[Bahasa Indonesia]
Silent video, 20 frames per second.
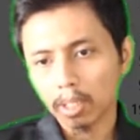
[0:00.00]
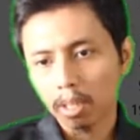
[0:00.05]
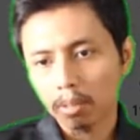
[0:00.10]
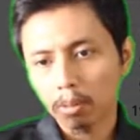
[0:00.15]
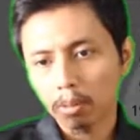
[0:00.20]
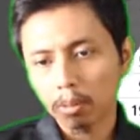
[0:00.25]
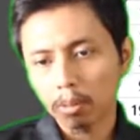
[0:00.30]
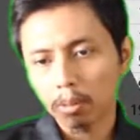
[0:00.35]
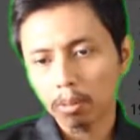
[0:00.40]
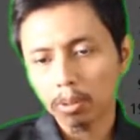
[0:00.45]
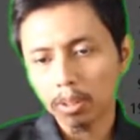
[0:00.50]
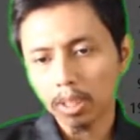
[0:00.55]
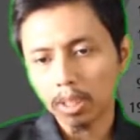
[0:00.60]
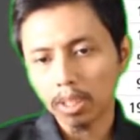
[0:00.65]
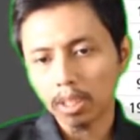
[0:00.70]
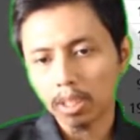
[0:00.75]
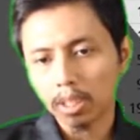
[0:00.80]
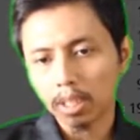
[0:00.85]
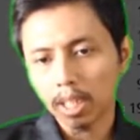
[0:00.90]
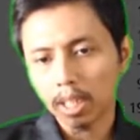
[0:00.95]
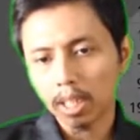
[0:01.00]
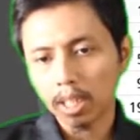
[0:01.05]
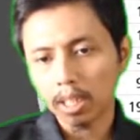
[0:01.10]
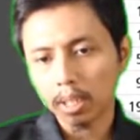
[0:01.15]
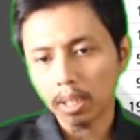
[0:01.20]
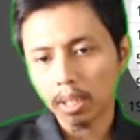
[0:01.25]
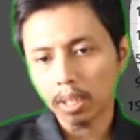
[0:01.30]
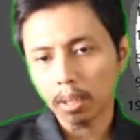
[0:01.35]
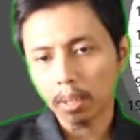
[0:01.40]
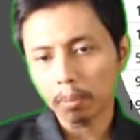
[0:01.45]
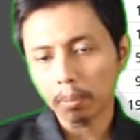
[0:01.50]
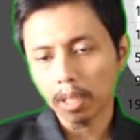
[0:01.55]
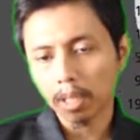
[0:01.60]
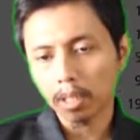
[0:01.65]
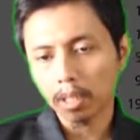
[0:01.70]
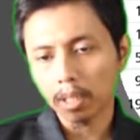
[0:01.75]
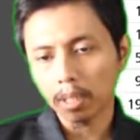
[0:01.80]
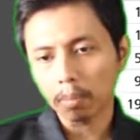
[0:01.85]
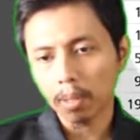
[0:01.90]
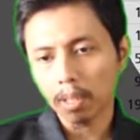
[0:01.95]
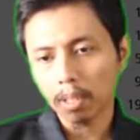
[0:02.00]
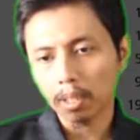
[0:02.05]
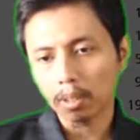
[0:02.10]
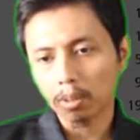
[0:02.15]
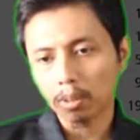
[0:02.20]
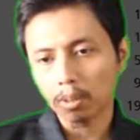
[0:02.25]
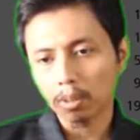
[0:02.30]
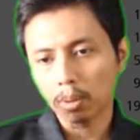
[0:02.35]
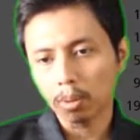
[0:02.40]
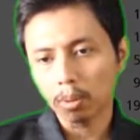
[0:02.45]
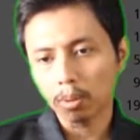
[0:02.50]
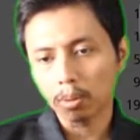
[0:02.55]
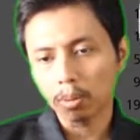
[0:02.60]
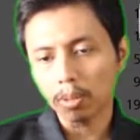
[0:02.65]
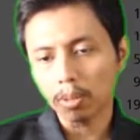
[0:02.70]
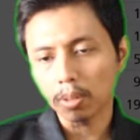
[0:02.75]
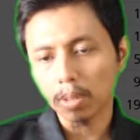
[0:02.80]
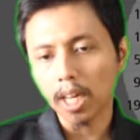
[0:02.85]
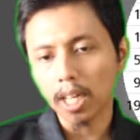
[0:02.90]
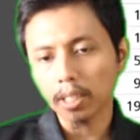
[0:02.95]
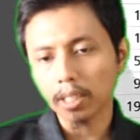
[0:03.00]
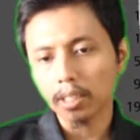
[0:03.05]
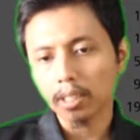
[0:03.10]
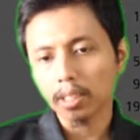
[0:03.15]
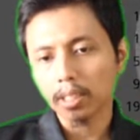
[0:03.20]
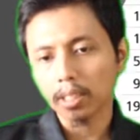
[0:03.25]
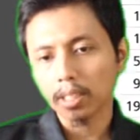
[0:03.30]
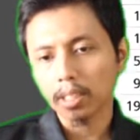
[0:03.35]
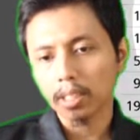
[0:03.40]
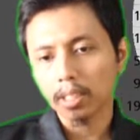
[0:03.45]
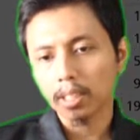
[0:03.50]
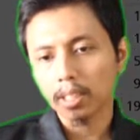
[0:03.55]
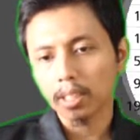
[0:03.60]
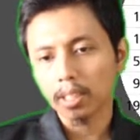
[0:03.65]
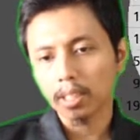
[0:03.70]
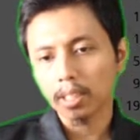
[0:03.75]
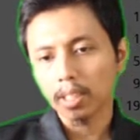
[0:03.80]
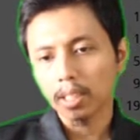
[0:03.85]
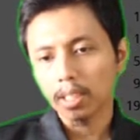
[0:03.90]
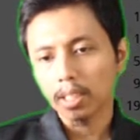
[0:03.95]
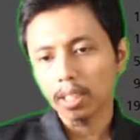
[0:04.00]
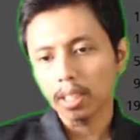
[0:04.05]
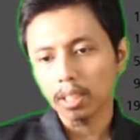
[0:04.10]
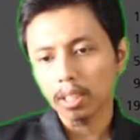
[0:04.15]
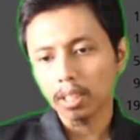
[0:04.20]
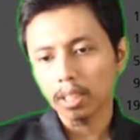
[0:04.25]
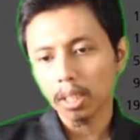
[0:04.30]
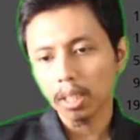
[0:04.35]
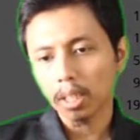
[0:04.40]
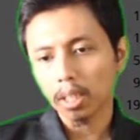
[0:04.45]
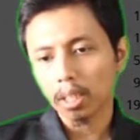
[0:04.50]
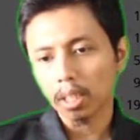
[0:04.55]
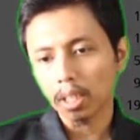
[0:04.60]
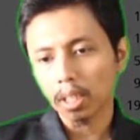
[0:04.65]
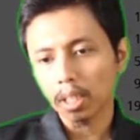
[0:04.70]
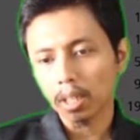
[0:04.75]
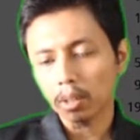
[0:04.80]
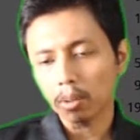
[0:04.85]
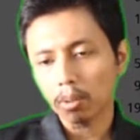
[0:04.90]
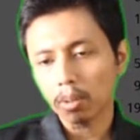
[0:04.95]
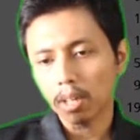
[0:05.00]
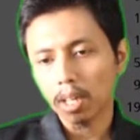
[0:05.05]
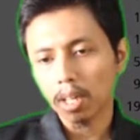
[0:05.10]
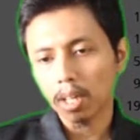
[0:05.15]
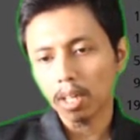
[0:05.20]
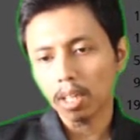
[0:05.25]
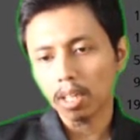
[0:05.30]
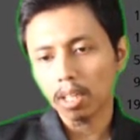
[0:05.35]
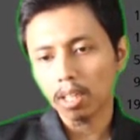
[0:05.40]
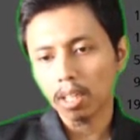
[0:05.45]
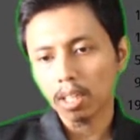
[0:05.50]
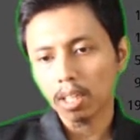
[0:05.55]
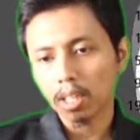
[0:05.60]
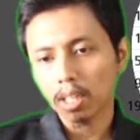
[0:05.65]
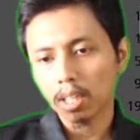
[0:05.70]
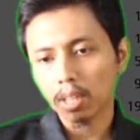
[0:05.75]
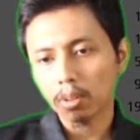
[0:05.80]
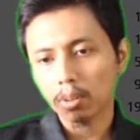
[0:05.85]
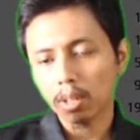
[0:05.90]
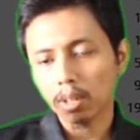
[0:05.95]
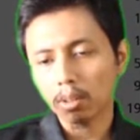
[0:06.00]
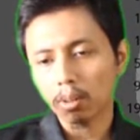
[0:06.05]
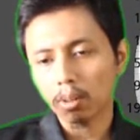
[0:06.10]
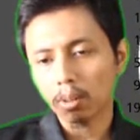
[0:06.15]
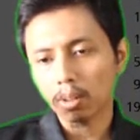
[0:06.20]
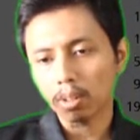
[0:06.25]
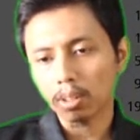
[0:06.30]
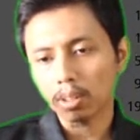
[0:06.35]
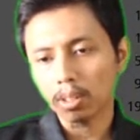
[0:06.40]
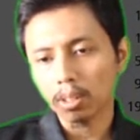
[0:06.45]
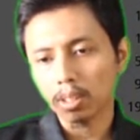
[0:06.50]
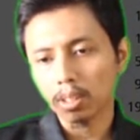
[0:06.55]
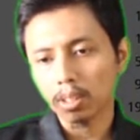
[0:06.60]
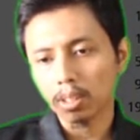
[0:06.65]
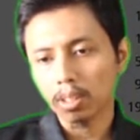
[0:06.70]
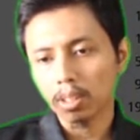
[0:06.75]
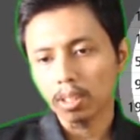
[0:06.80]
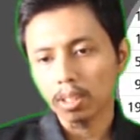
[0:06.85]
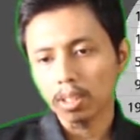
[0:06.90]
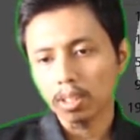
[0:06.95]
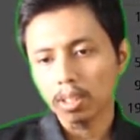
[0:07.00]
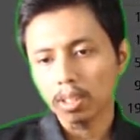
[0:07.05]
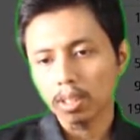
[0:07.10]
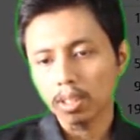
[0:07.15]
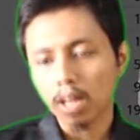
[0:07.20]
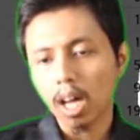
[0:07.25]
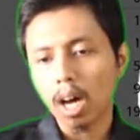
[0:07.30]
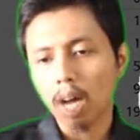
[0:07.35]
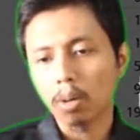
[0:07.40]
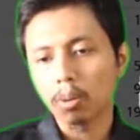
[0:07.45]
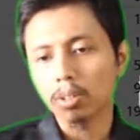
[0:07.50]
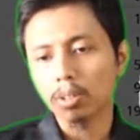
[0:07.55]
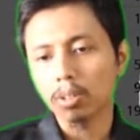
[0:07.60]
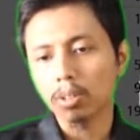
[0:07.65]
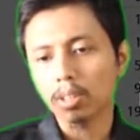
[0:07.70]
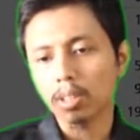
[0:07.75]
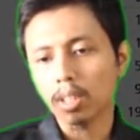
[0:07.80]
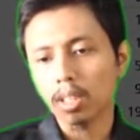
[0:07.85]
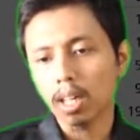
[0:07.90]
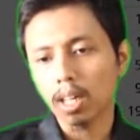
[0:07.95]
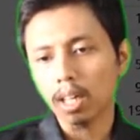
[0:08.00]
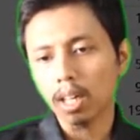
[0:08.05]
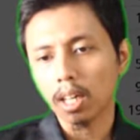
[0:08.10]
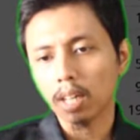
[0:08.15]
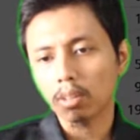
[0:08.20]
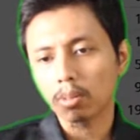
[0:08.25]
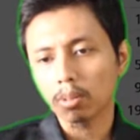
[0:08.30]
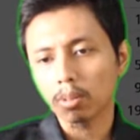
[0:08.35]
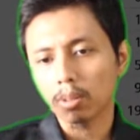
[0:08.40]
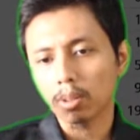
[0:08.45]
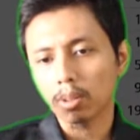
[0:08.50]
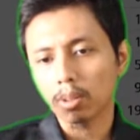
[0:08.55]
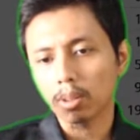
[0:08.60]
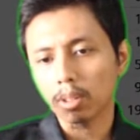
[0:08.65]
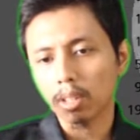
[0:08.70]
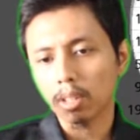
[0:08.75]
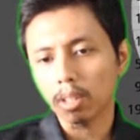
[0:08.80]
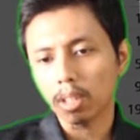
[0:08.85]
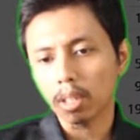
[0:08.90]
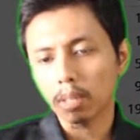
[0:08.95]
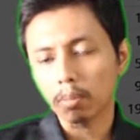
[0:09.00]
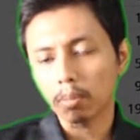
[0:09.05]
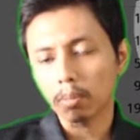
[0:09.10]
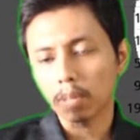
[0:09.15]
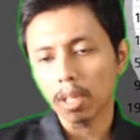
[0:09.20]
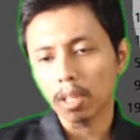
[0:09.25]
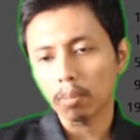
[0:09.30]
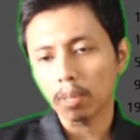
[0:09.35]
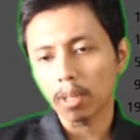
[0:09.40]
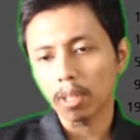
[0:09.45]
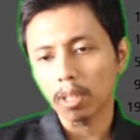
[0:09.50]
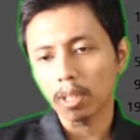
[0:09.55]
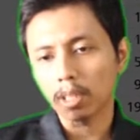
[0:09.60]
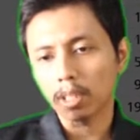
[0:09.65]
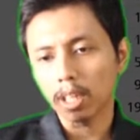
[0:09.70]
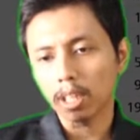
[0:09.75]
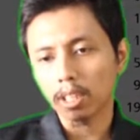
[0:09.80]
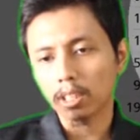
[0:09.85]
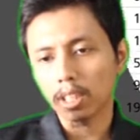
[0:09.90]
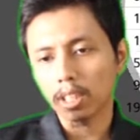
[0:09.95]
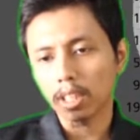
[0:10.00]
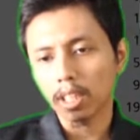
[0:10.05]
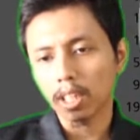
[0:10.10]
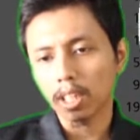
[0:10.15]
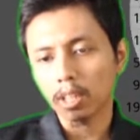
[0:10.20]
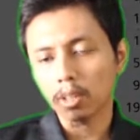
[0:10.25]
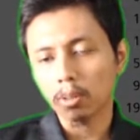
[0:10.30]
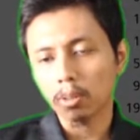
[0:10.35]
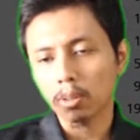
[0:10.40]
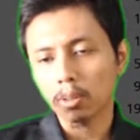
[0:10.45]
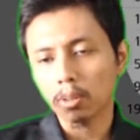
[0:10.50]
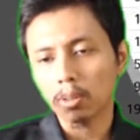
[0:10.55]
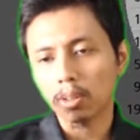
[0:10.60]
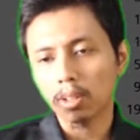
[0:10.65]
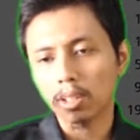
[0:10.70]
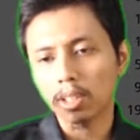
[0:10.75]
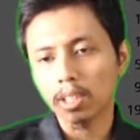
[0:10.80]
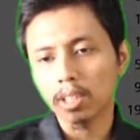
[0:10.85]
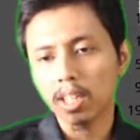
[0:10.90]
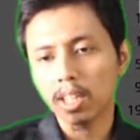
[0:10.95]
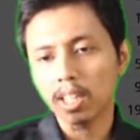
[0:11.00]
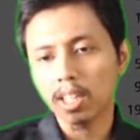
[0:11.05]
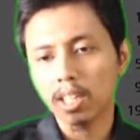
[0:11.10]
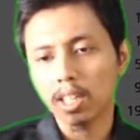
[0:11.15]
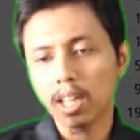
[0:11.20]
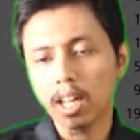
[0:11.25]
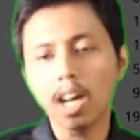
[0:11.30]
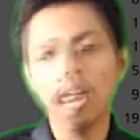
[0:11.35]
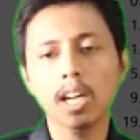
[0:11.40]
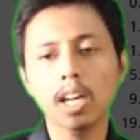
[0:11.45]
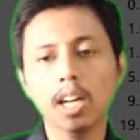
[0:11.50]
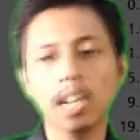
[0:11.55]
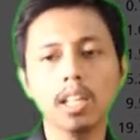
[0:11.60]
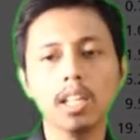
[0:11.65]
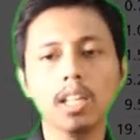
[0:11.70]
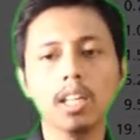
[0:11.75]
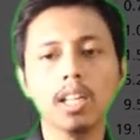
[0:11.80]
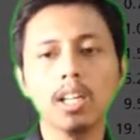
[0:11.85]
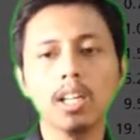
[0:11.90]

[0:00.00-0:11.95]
revolusi dari planet-planet Jovian ini hitungannya adalah hitungan orde tahun, sedangkan untuk planet-planet eh, terestrial hitungan ordenya adalah hari.